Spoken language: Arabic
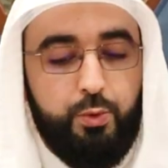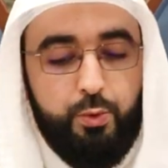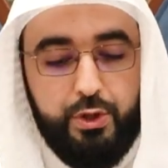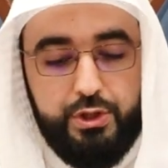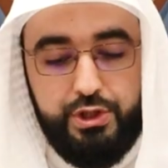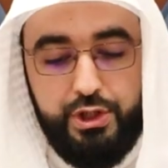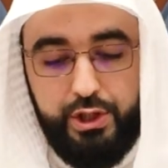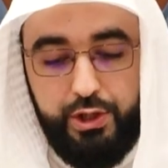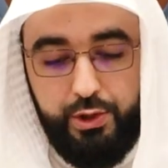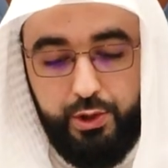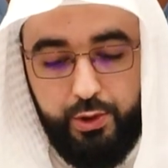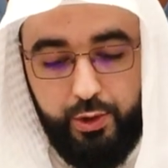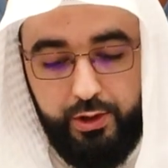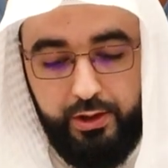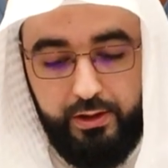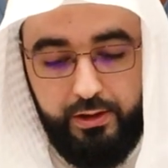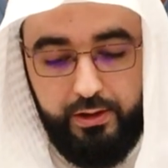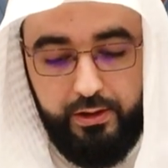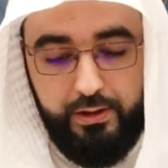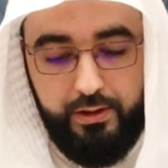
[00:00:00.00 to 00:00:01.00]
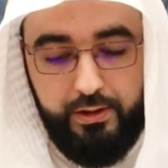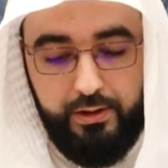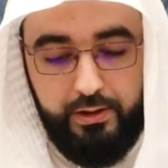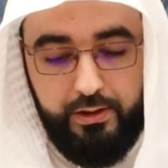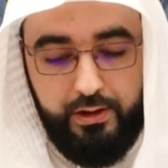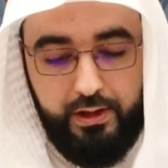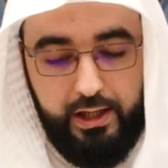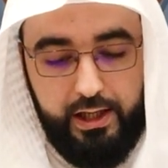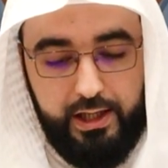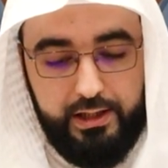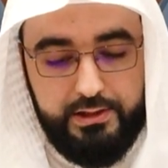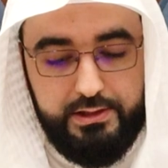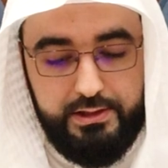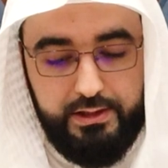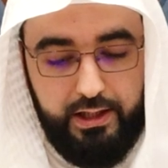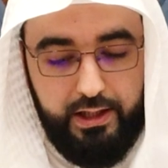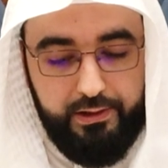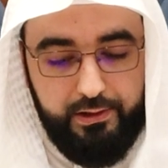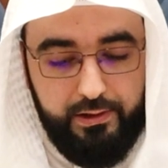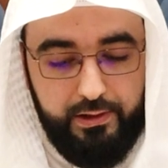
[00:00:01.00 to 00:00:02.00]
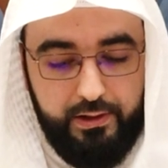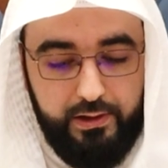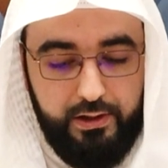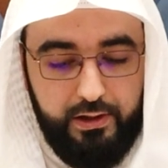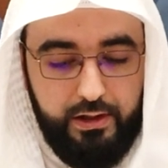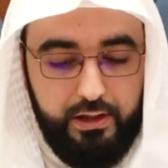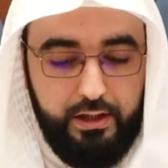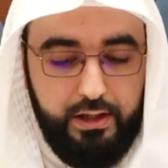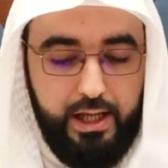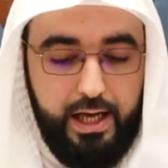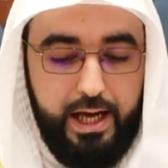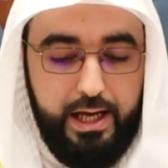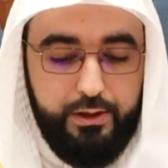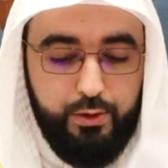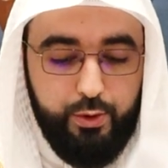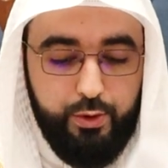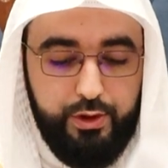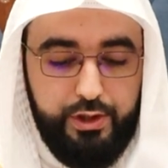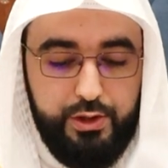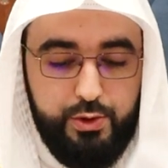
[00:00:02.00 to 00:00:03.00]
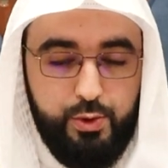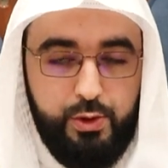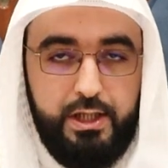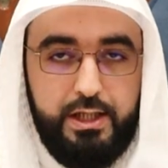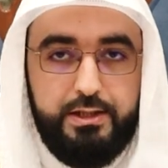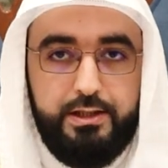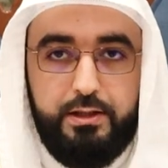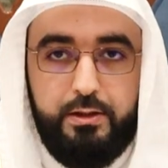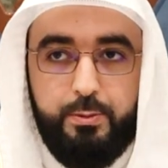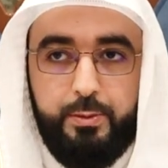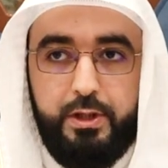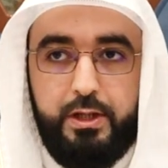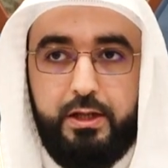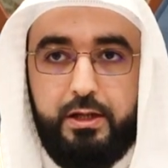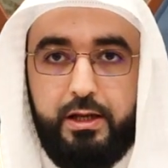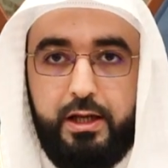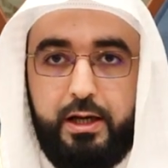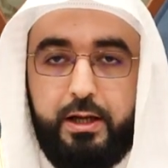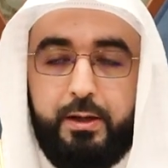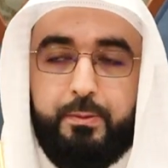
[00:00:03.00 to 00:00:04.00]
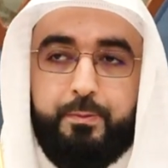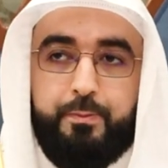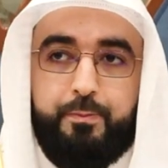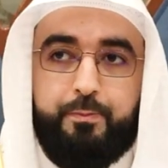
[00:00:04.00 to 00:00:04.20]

وشرك أصغر لا يخرج عن الملة